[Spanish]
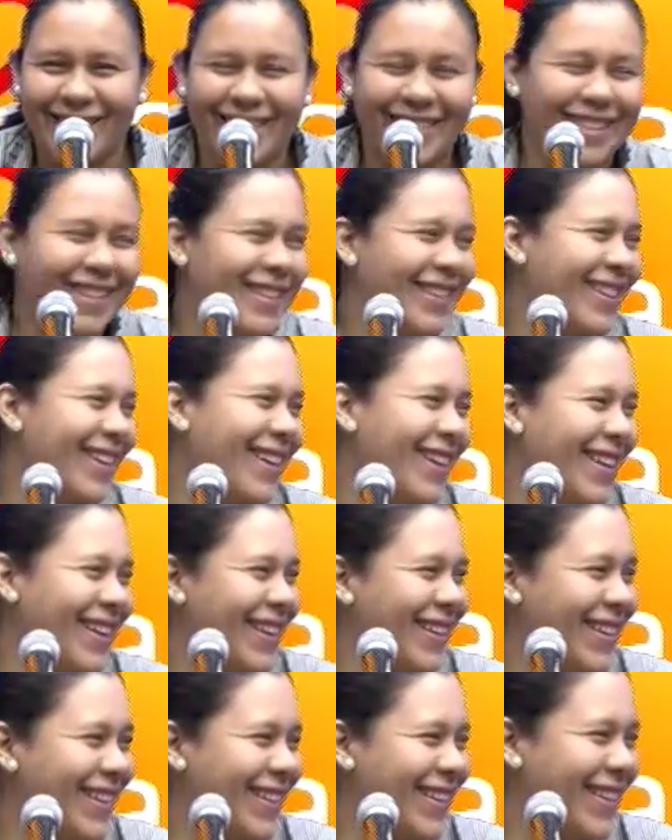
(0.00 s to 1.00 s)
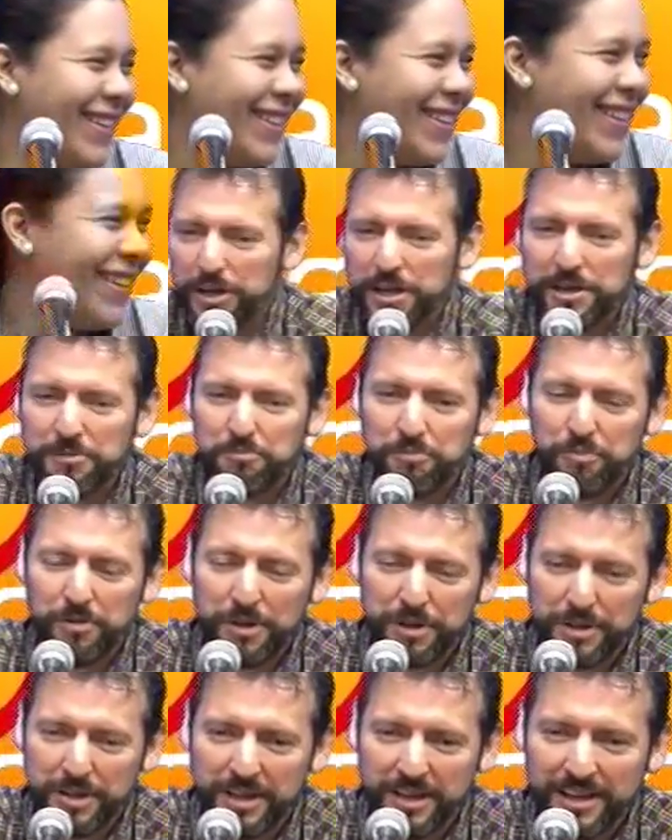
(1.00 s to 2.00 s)
Así es. Oye,
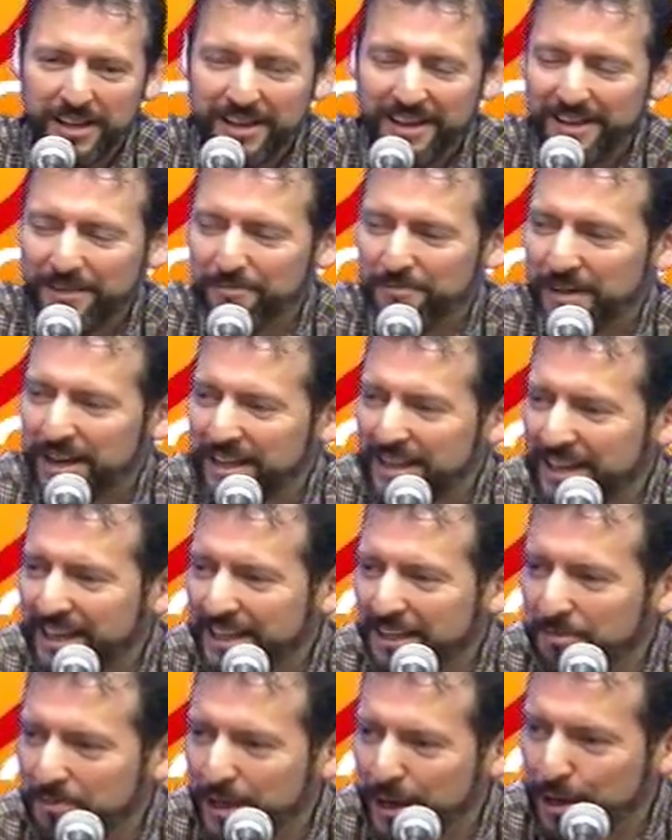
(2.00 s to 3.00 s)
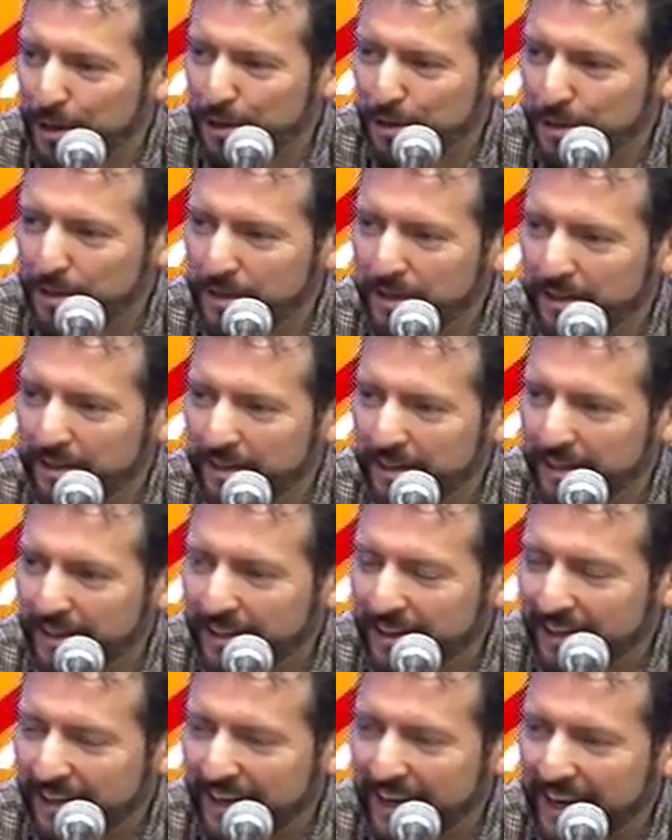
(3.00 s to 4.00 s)
pues, eh, Magda, ¿qué te parece si
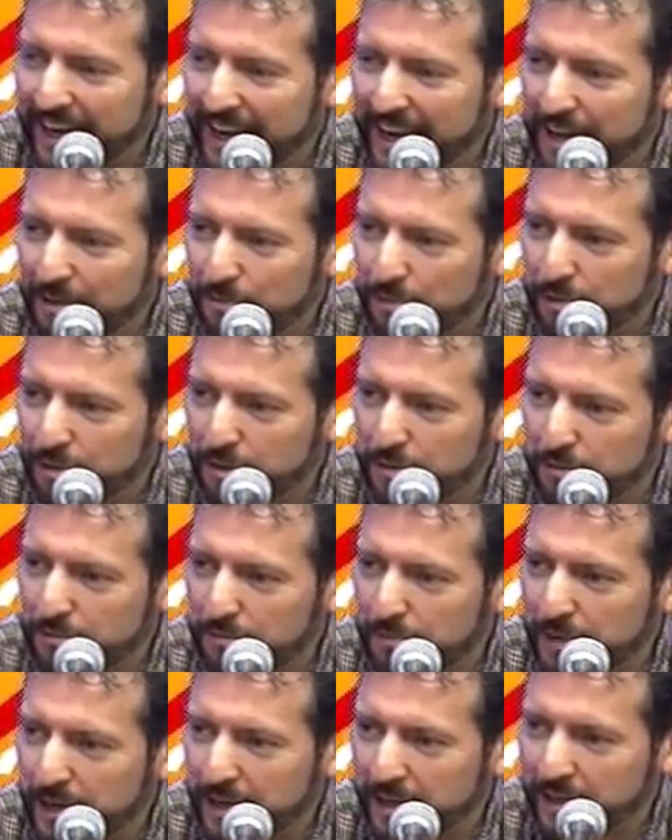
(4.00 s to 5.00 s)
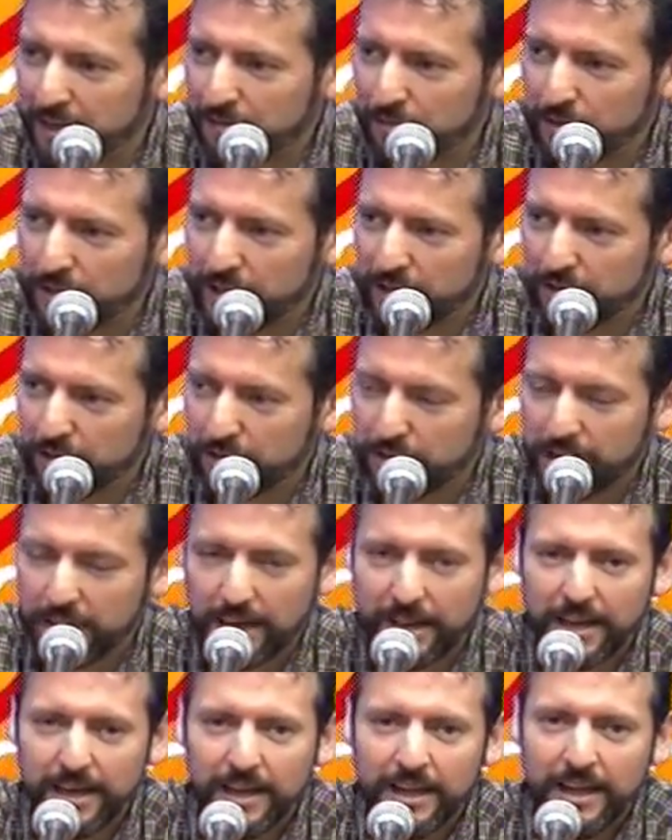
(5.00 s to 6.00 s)
regalamos un par de boletos
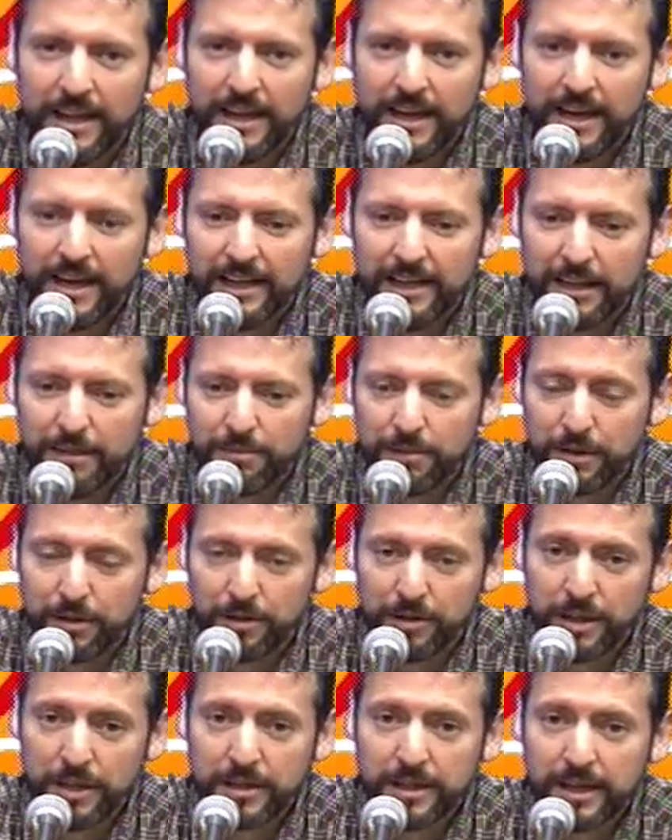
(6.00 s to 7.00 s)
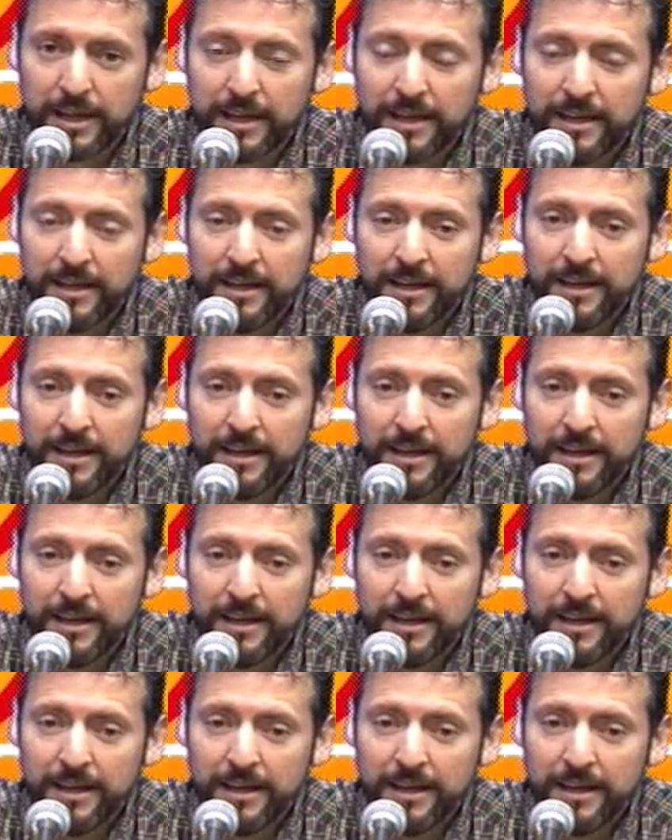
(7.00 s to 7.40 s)
a, a las personas que,